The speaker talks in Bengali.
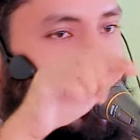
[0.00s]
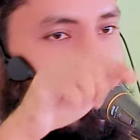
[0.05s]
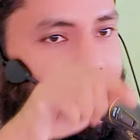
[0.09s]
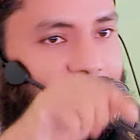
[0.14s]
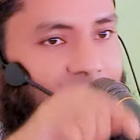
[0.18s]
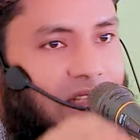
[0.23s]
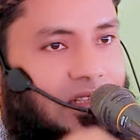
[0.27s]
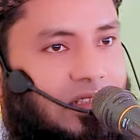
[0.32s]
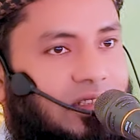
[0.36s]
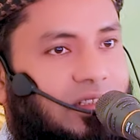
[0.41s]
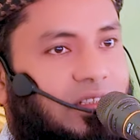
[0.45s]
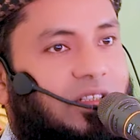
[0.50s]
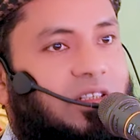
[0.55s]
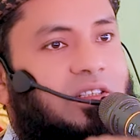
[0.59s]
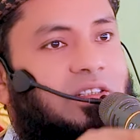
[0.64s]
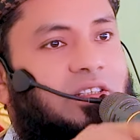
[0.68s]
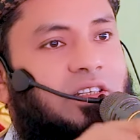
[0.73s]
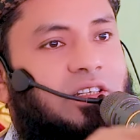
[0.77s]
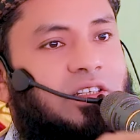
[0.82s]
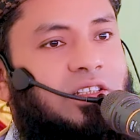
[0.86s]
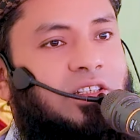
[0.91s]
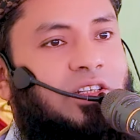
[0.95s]
আকাশ যিনি
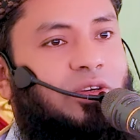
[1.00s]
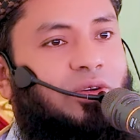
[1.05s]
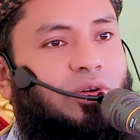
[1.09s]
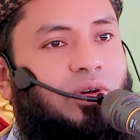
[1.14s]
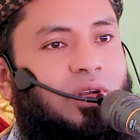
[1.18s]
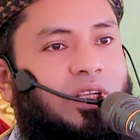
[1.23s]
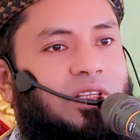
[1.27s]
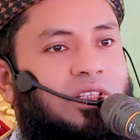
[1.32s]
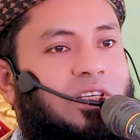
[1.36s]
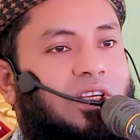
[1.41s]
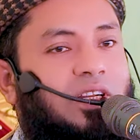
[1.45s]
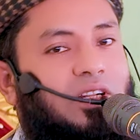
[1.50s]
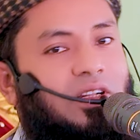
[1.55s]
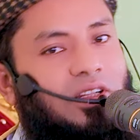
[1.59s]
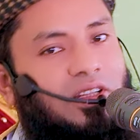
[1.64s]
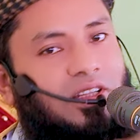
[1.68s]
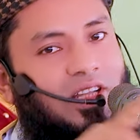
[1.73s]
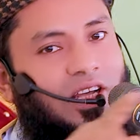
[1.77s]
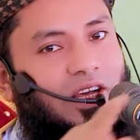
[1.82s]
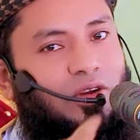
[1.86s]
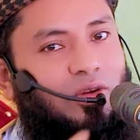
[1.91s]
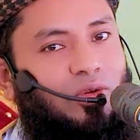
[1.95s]
সৃষ্টি করেছেন
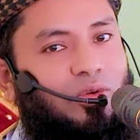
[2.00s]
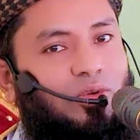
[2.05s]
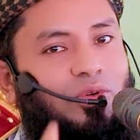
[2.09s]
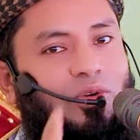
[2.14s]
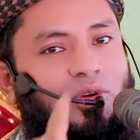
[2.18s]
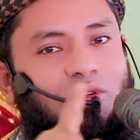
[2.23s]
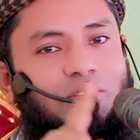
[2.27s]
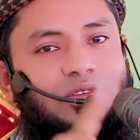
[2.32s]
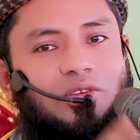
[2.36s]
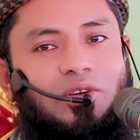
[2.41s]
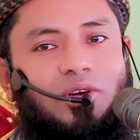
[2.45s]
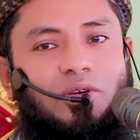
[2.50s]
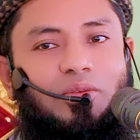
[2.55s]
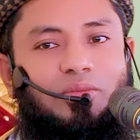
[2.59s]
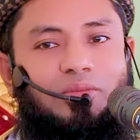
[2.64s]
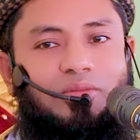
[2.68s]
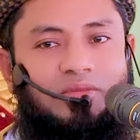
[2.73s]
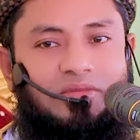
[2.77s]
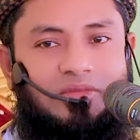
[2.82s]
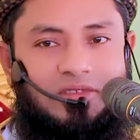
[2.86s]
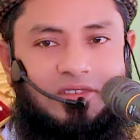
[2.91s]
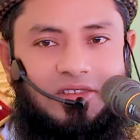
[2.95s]
তারও কসম
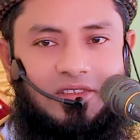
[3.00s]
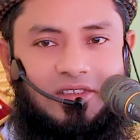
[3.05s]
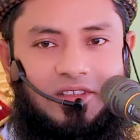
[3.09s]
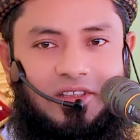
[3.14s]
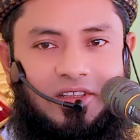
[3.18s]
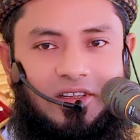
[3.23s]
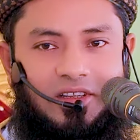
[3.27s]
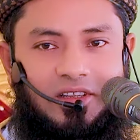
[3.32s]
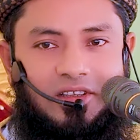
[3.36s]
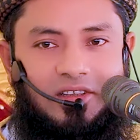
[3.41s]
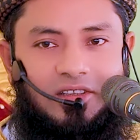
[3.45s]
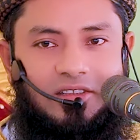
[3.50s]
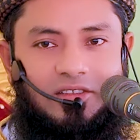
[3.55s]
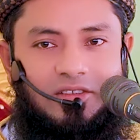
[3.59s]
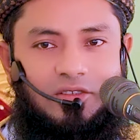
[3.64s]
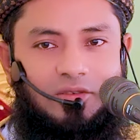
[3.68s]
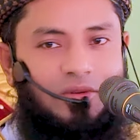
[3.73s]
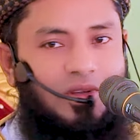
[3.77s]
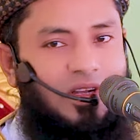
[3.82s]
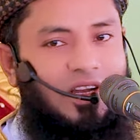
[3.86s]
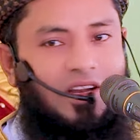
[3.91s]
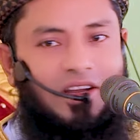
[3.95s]

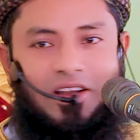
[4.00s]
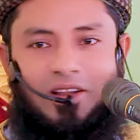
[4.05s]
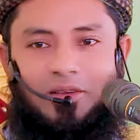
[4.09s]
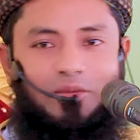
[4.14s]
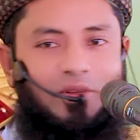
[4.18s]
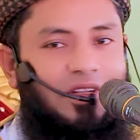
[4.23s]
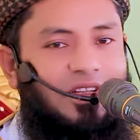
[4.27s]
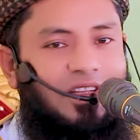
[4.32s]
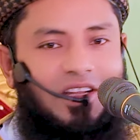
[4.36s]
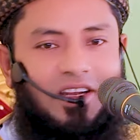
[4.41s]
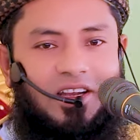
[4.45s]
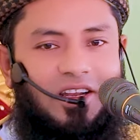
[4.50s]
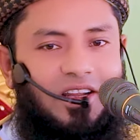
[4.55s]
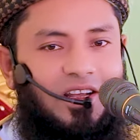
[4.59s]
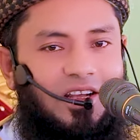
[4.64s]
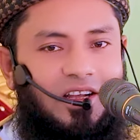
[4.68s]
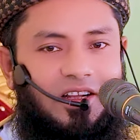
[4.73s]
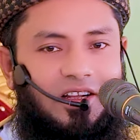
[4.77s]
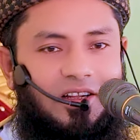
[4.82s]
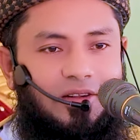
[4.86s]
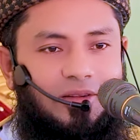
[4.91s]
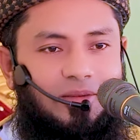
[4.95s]
সুবান আল্লাহ বলতেন
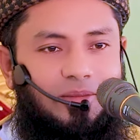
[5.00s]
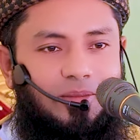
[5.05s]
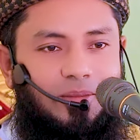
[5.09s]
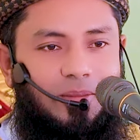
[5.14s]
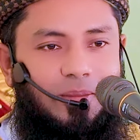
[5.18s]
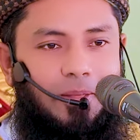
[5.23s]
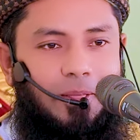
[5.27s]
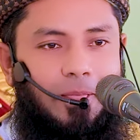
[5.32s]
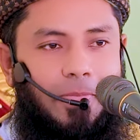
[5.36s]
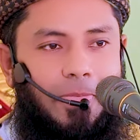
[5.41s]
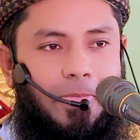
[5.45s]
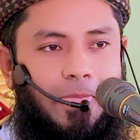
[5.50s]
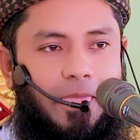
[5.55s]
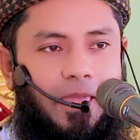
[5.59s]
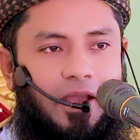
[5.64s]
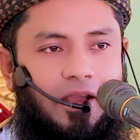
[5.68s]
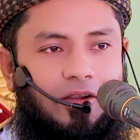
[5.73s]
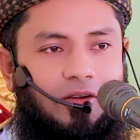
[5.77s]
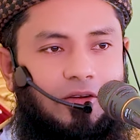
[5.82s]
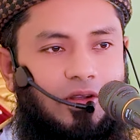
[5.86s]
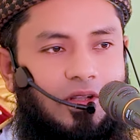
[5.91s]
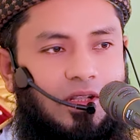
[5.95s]

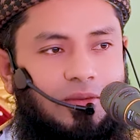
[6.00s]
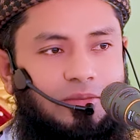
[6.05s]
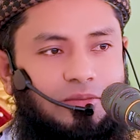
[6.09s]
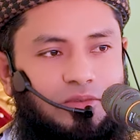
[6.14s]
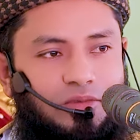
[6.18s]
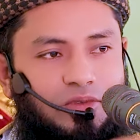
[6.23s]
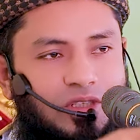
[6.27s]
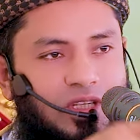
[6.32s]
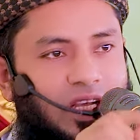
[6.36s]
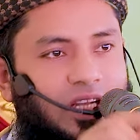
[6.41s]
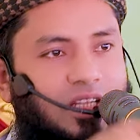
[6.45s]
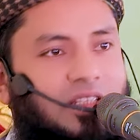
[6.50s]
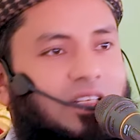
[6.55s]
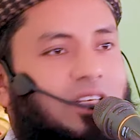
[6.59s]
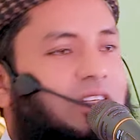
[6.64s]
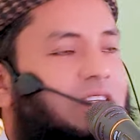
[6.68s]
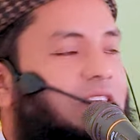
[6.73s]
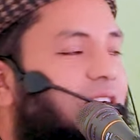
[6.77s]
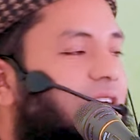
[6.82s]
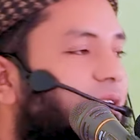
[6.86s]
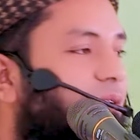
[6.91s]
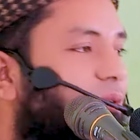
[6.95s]
কথা বোঝার
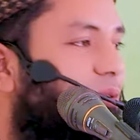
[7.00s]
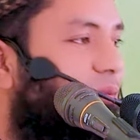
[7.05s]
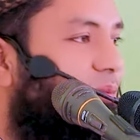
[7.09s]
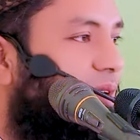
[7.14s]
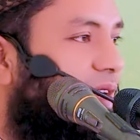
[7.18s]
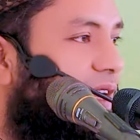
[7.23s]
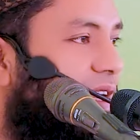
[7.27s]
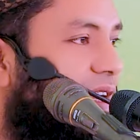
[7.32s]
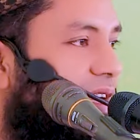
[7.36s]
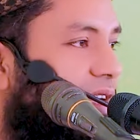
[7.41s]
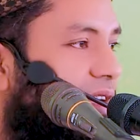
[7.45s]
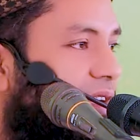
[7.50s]
চেষ্টা করবেন